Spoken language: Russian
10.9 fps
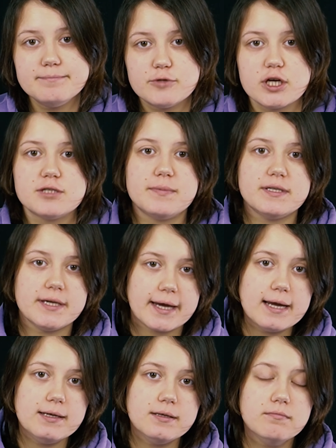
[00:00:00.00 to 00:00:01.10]
часть
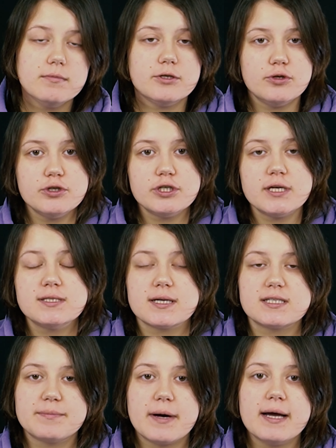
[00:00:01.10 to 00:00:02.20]
потеряли, еще часть
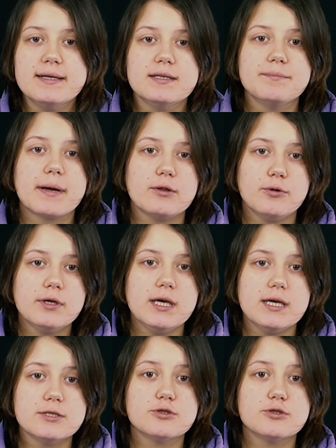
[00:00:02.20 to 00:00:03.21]
разобрали на брелоки и